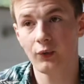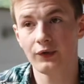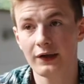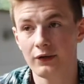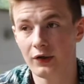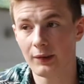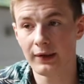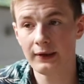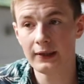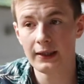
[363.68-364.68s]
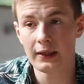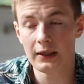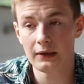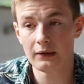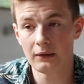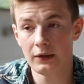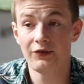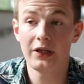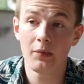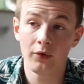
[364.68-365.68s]
des contacts là-bas. Euh,
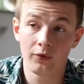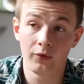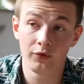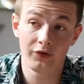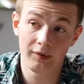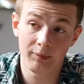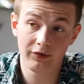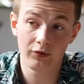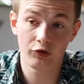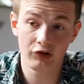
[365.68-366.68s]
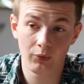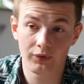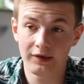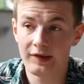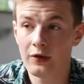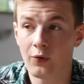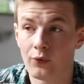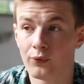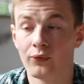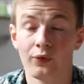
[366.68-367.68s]
évidemment, euh, ces personnes que j'ai contactées,
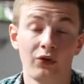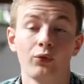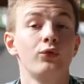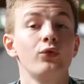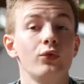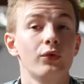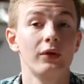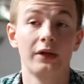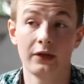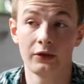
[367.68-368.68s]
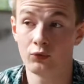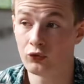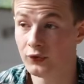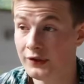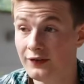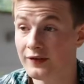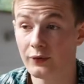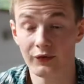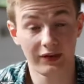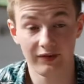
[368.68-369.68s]
quand ils ont vu là d'où je venais,
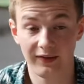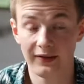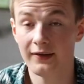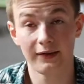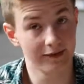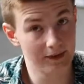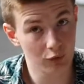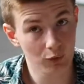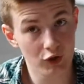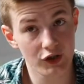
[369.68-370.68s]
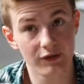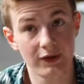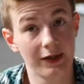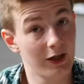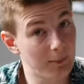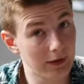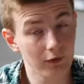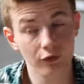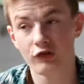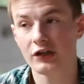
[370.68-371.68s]
c'est-à-dire le CFA, les diplômes que j'avais,
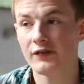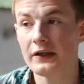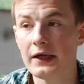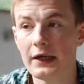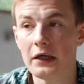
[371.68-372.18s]
l'expérience que j'avais,